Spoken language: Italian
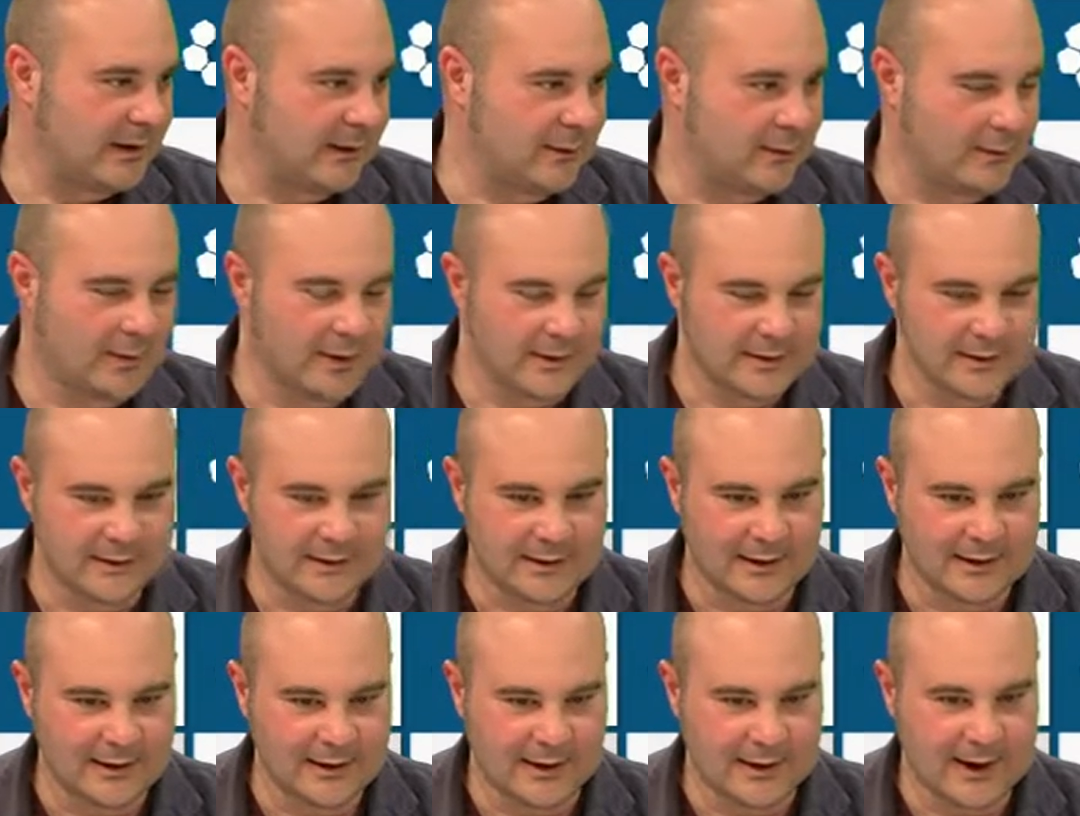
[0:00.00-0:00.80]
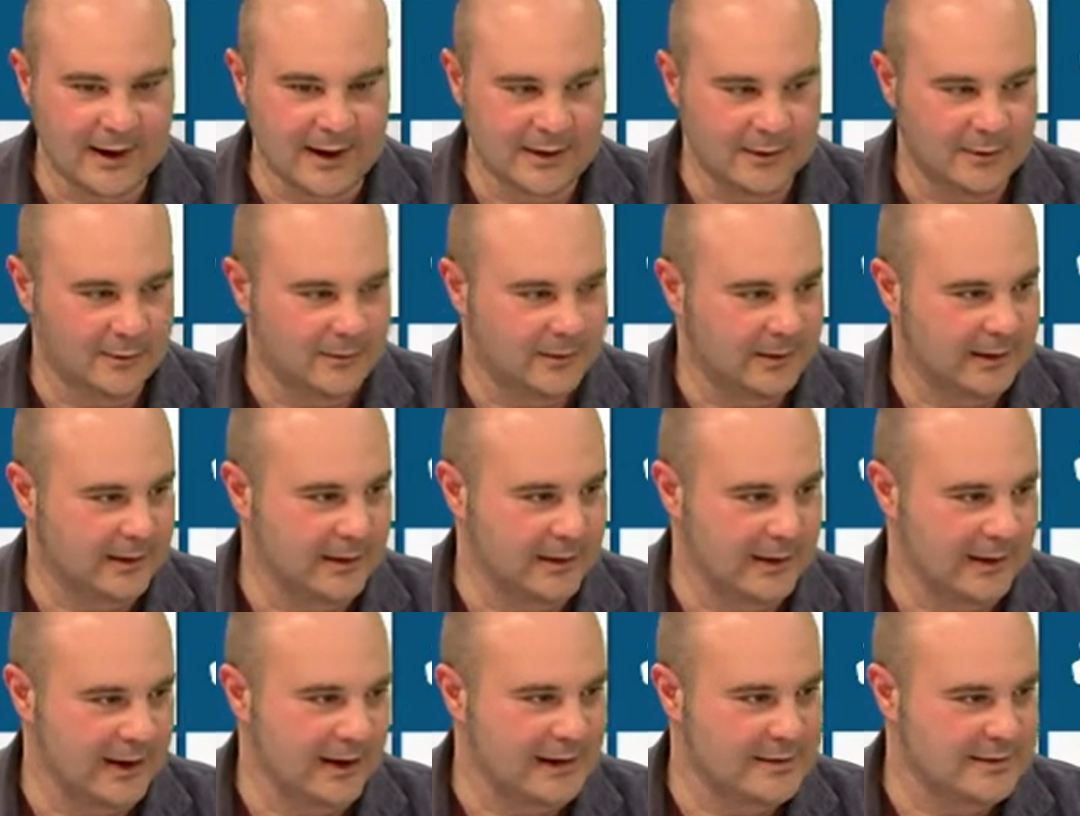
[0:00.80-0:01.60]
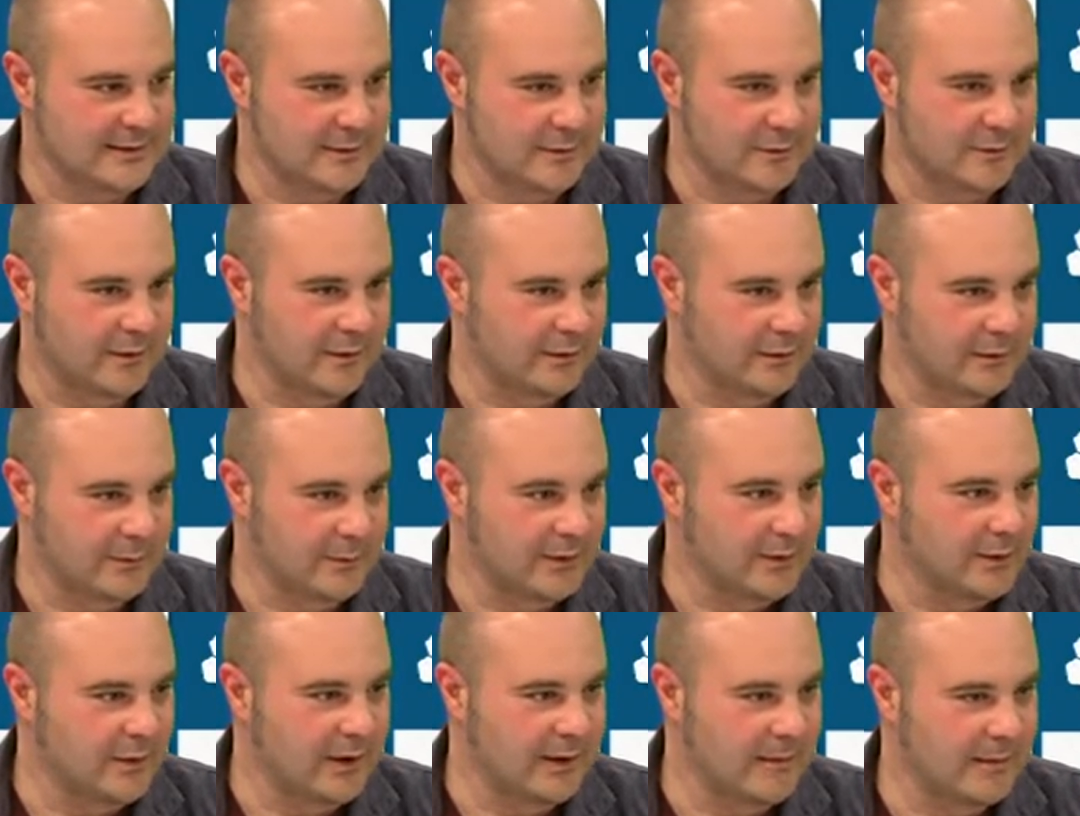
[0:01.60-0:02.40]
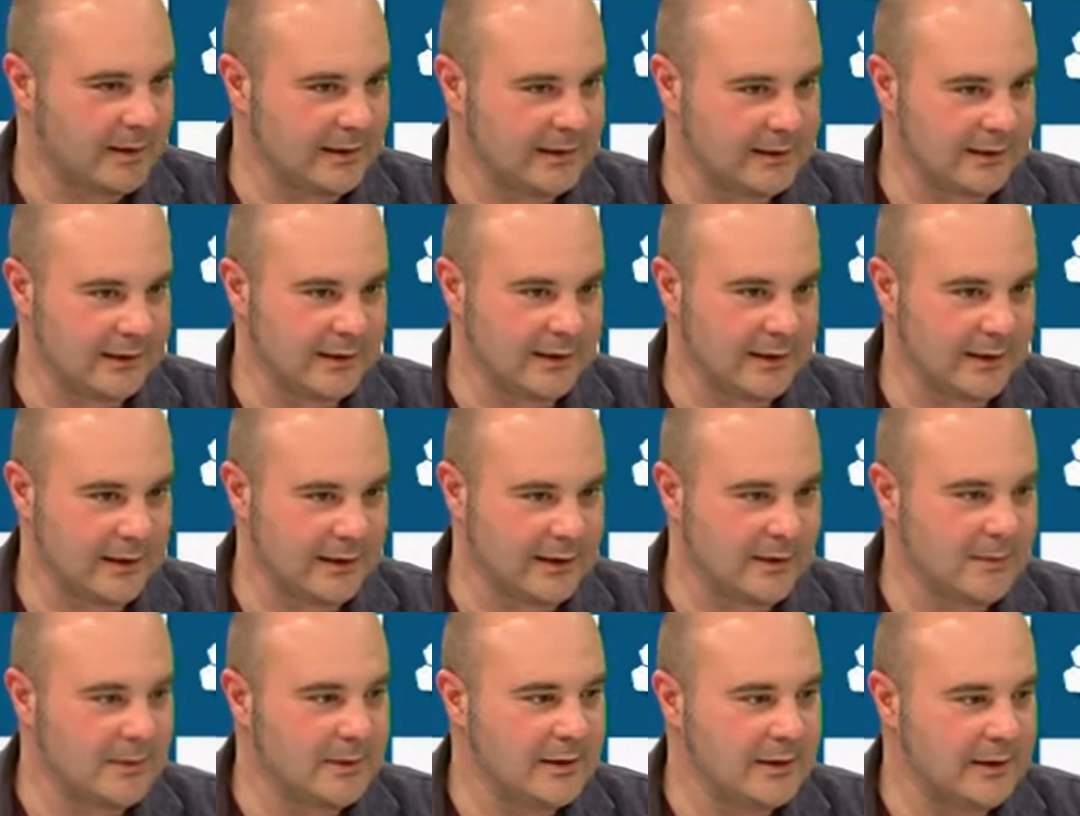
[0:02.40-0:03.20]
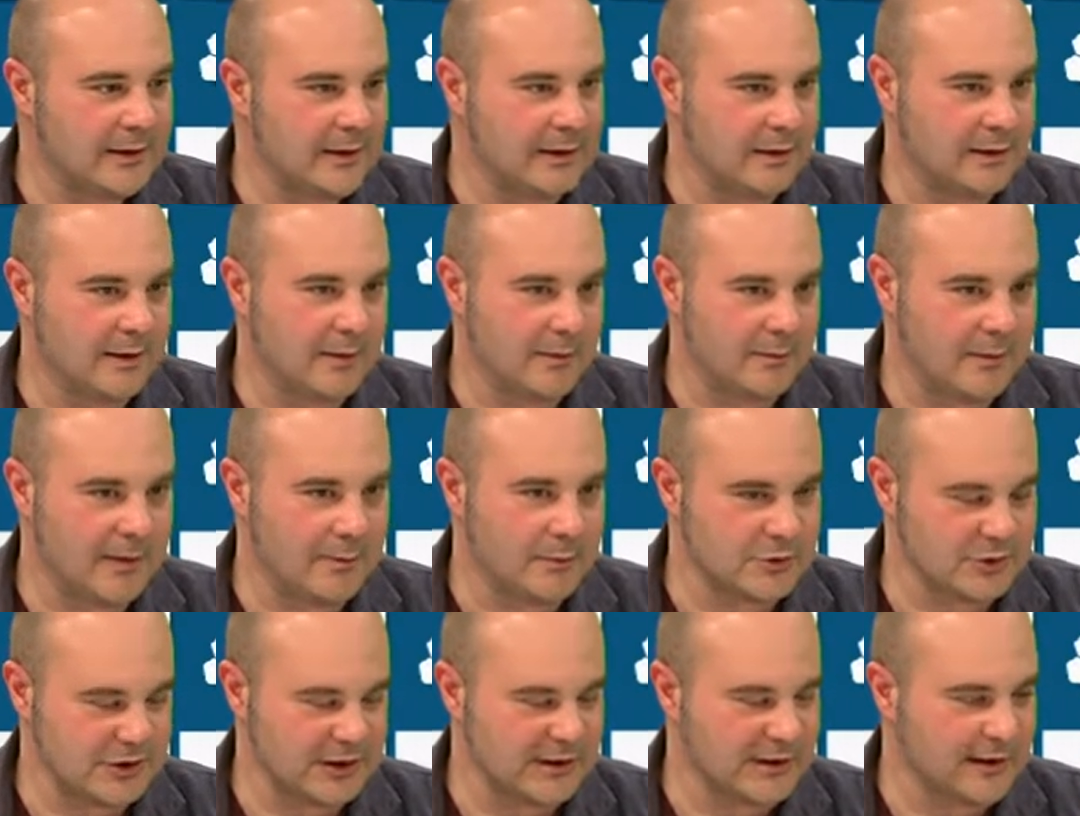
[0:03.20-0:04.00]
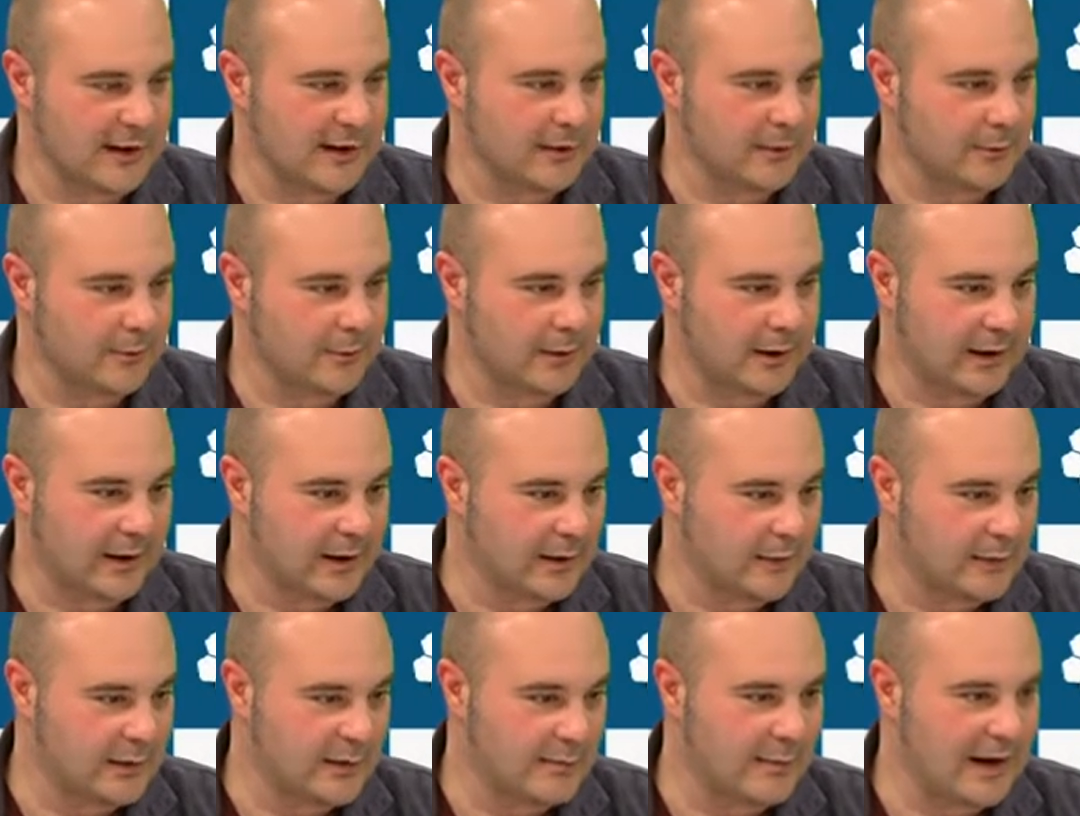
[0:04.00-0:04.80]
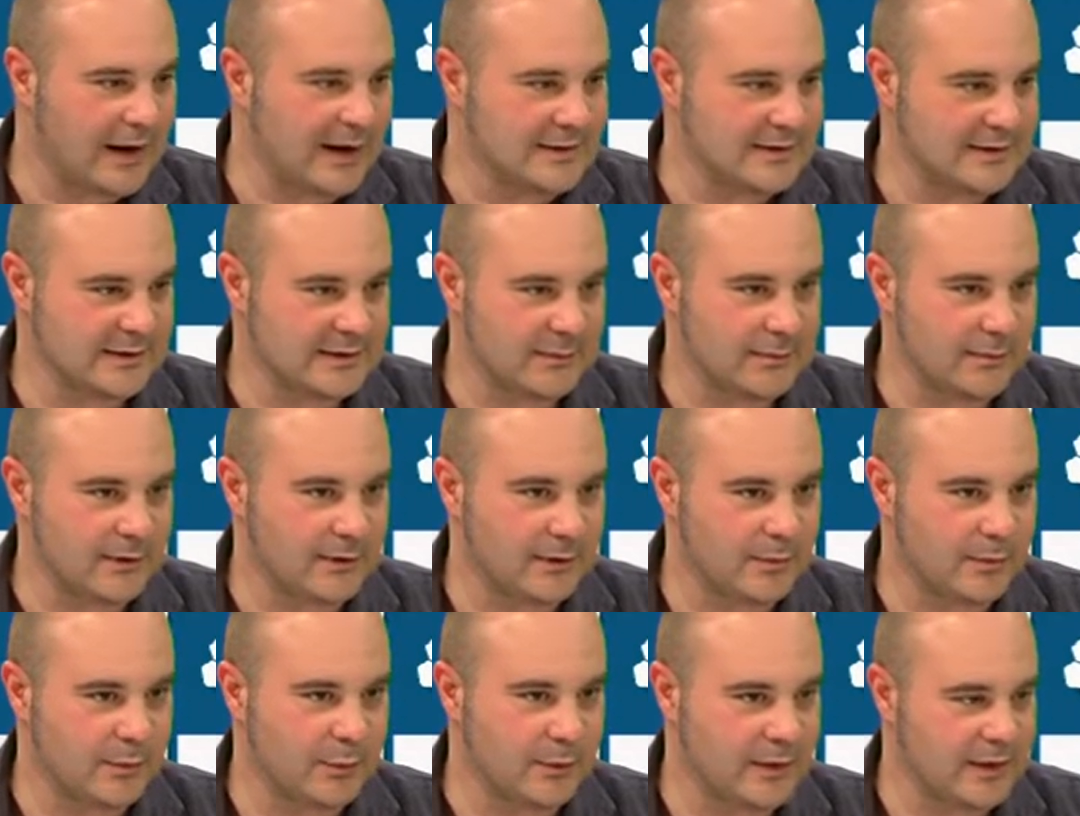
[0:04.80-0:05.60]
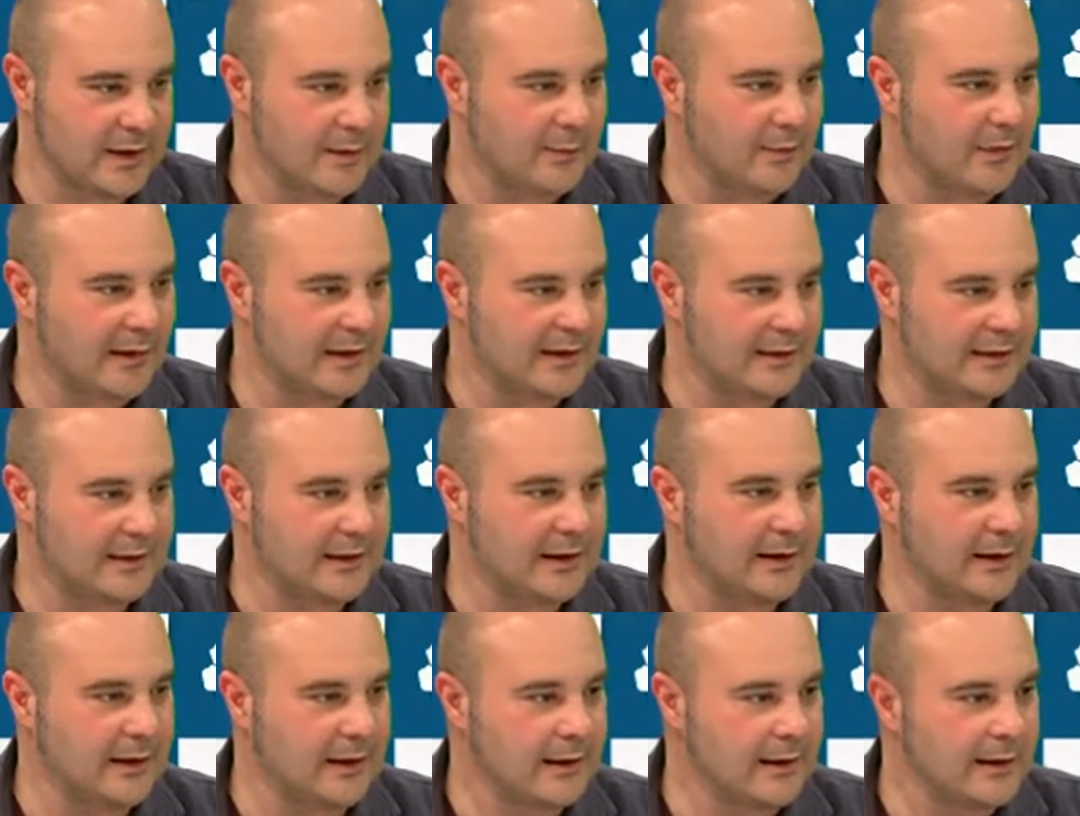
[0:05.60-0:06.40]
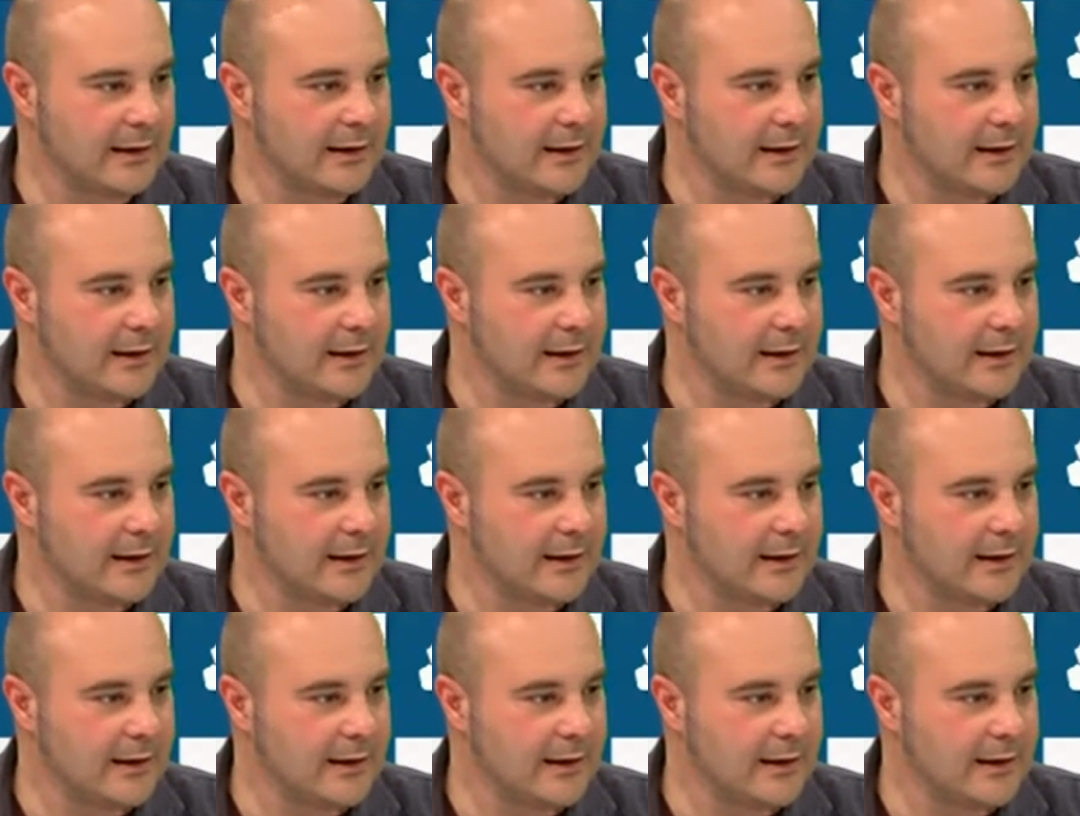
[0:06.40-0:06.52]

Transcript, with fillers: come, ha detto anche Carlo perché i ragazzi hanno fatto miglioramenti incredibili e abbiamo gettato credo le basi per poter partire